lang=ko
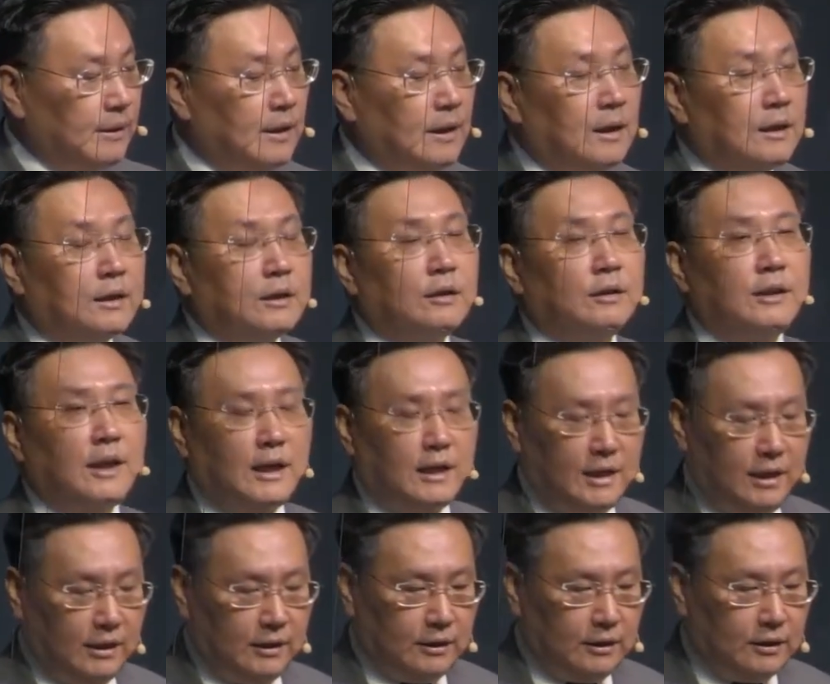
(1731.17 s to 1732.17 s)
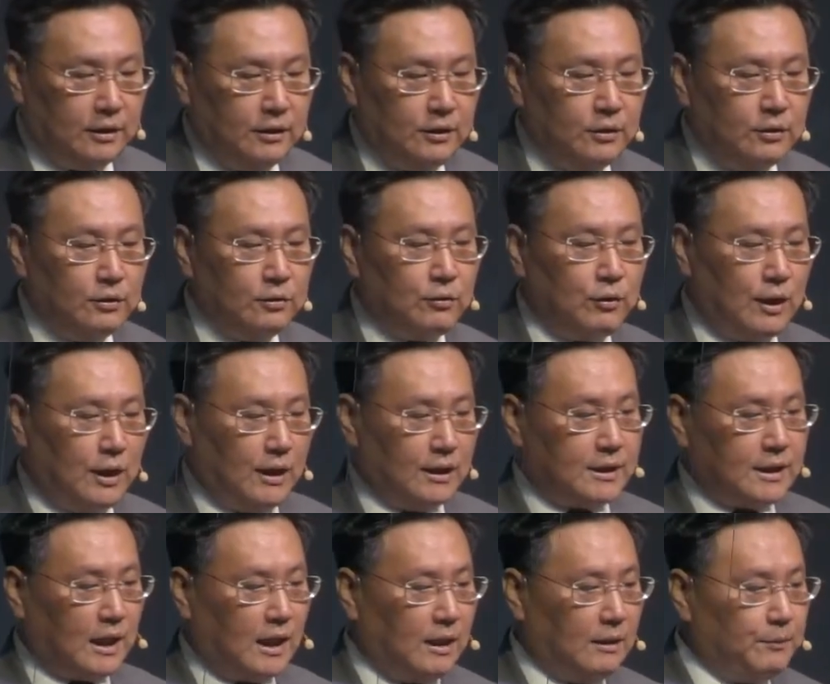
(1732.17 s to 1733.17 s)
그런데 이 긍휼과
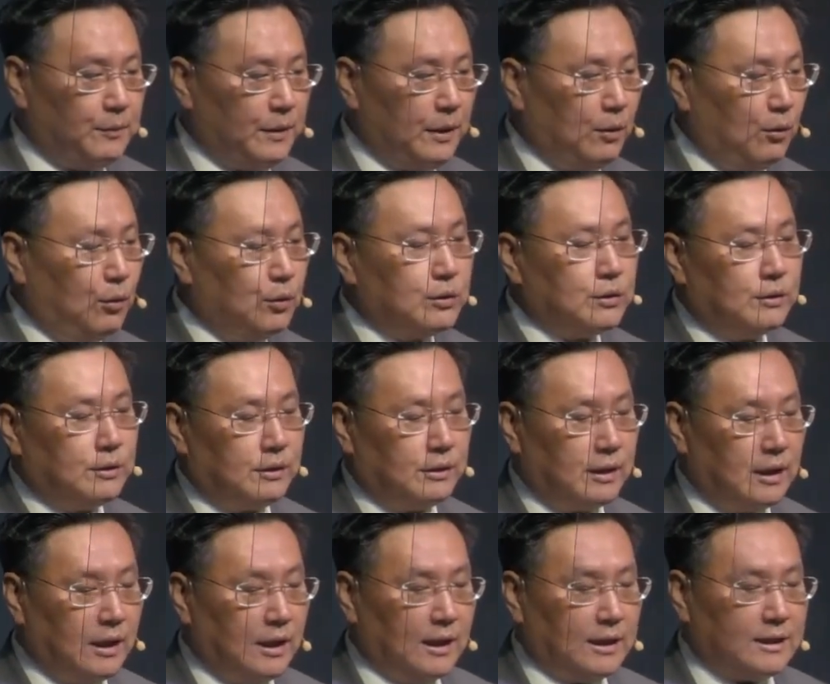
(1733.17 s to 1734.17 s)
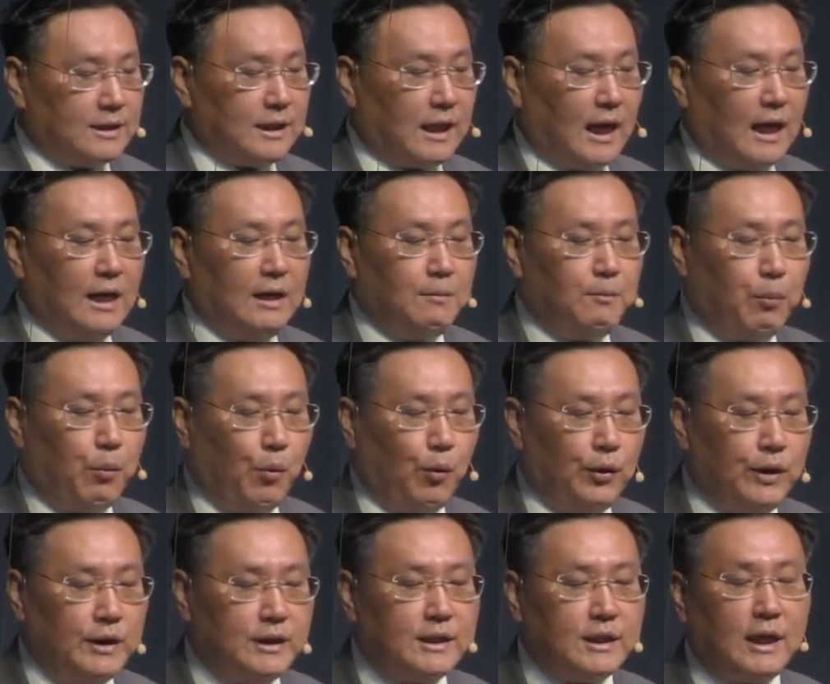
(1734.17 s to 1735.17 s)
자비의 옷은 잘
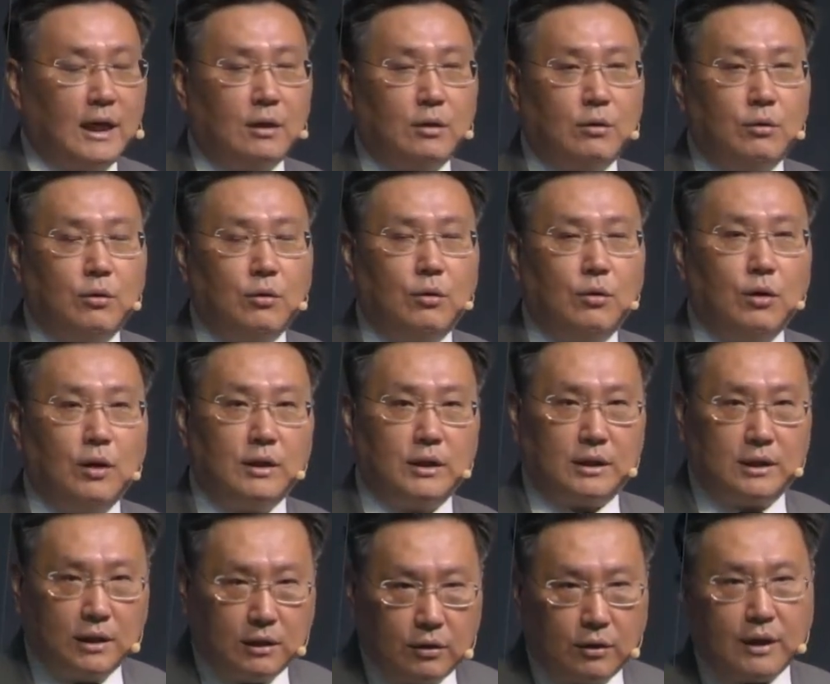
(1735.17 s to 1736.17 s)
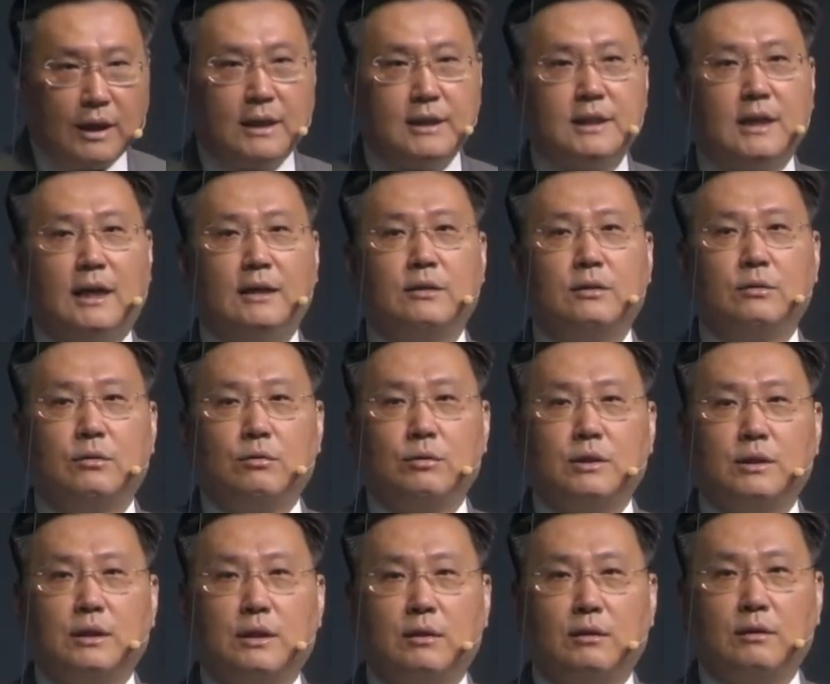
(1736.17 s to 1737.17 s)
보이지 않고 드러나지 않는
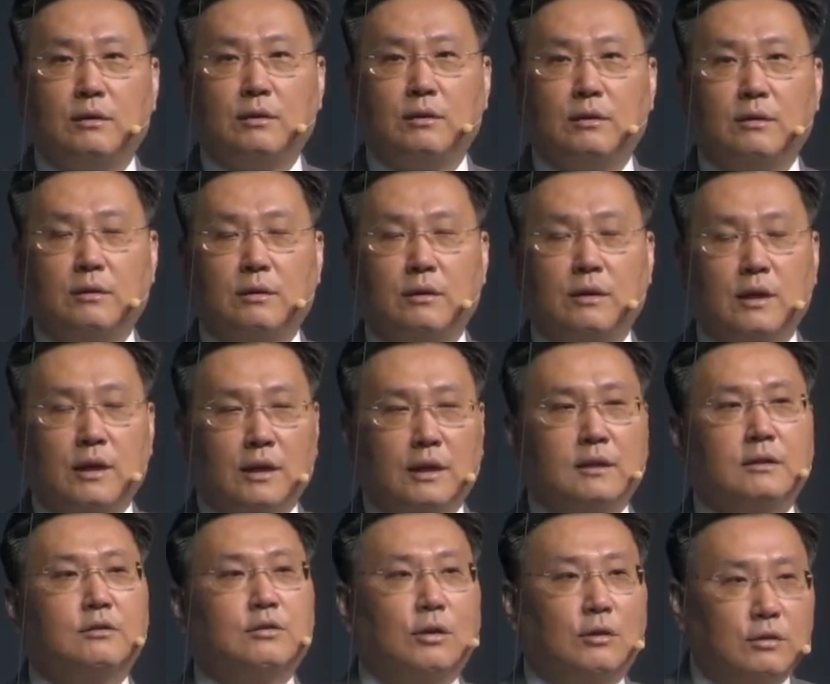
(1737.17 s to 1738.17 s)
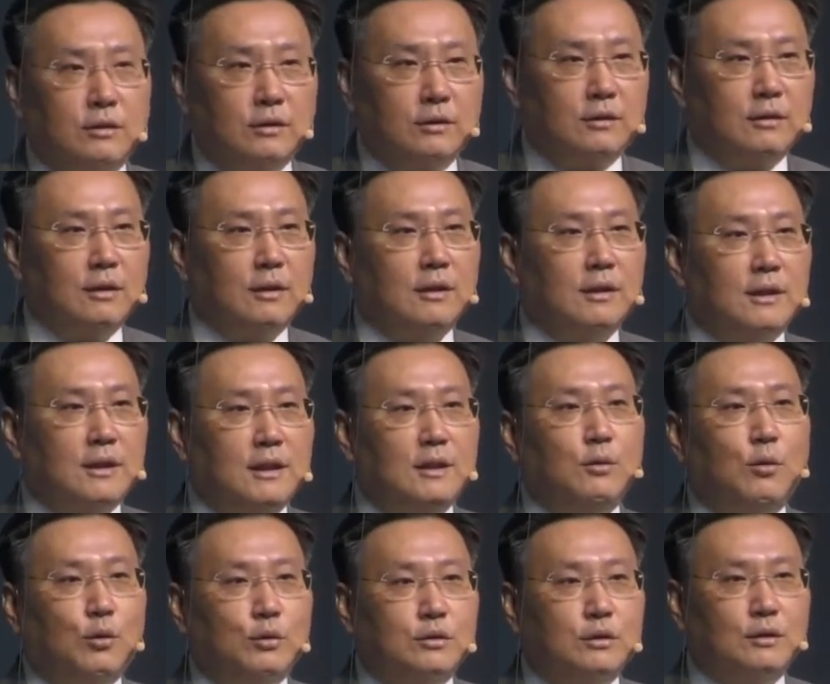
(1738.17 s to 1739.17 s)
옷이에요. 그래서 저는 이
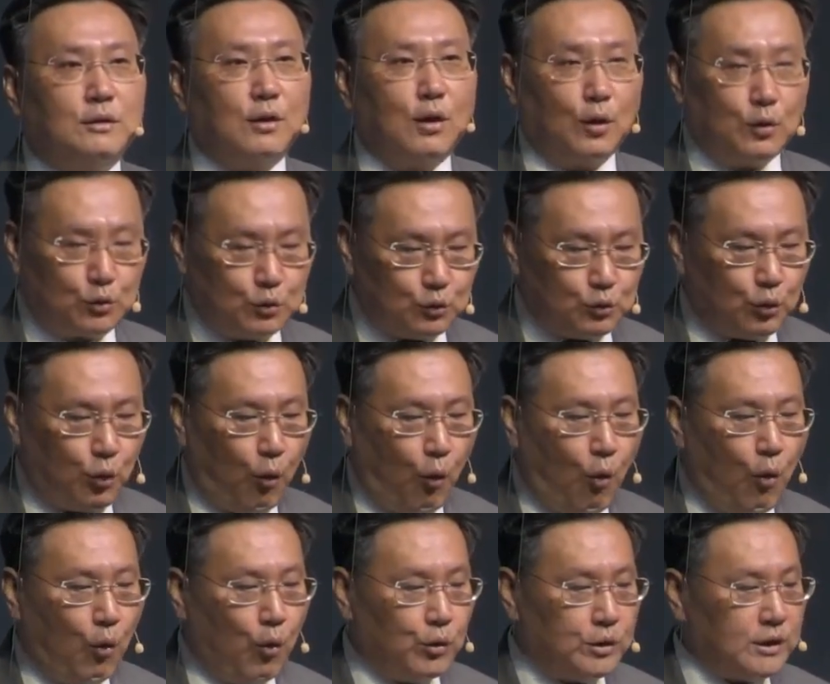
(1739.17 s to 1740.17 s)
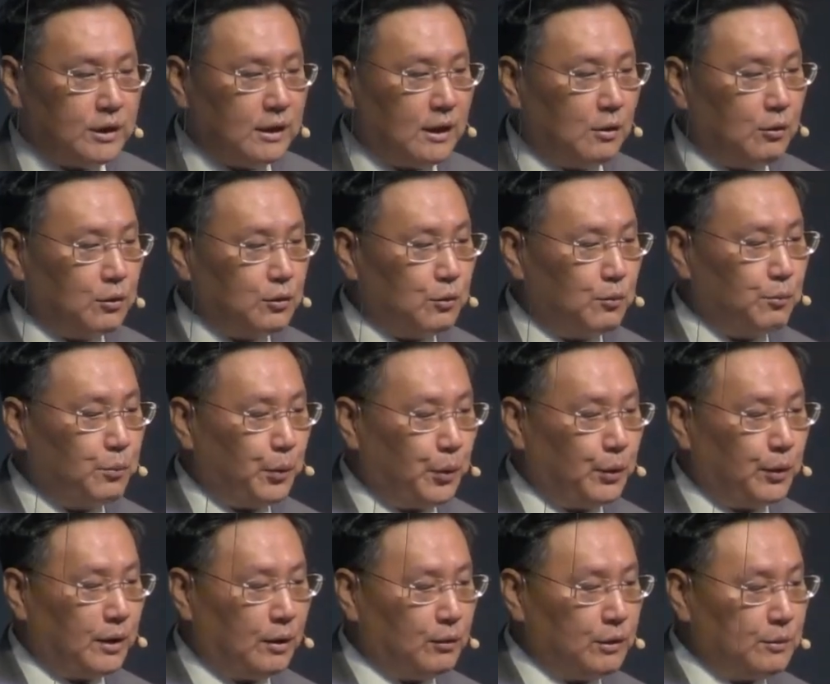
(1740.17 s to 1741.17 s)
옷을 속옷이라고 좀
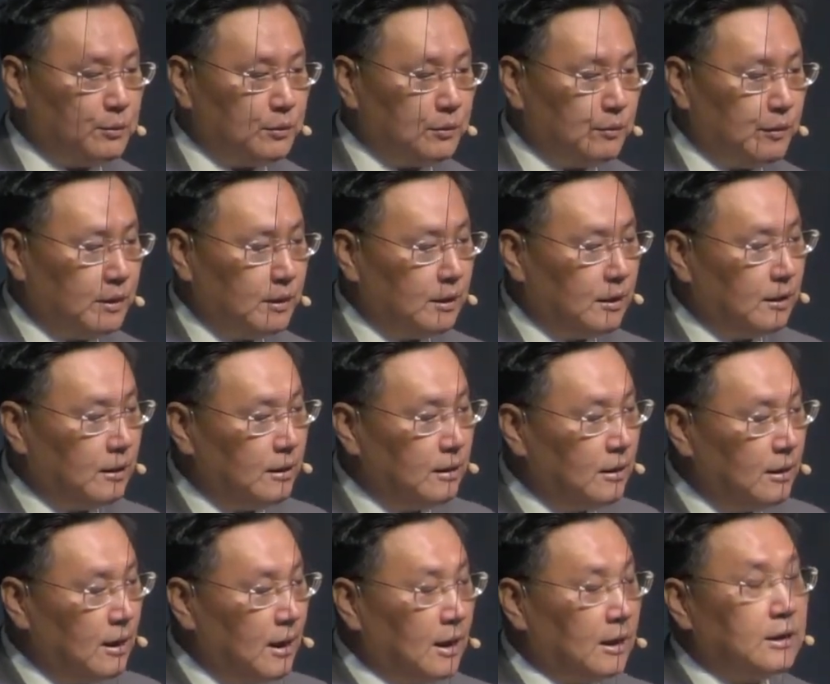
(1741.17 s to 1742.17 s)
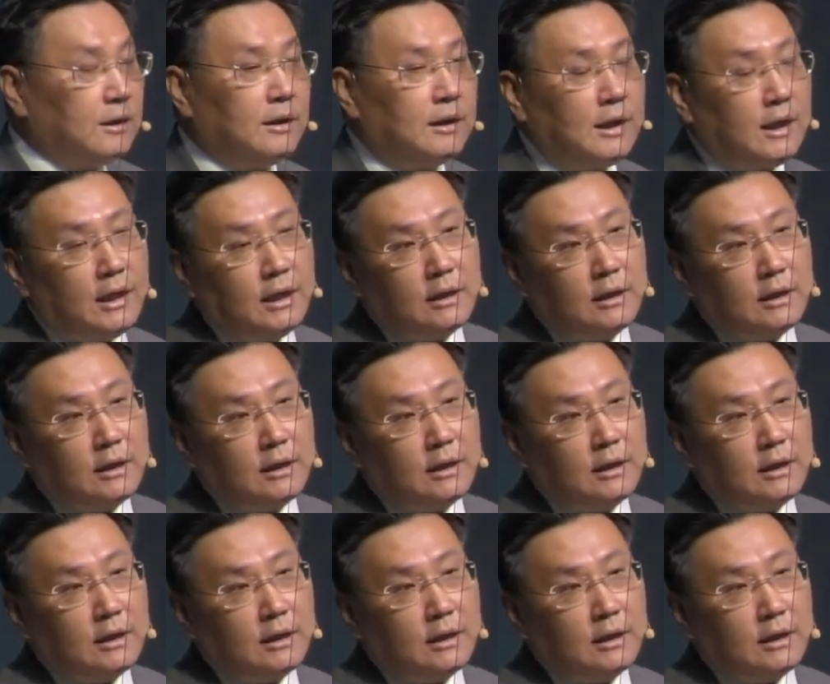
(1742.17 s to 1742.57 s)
표현하고 싶습니다. 그러니 이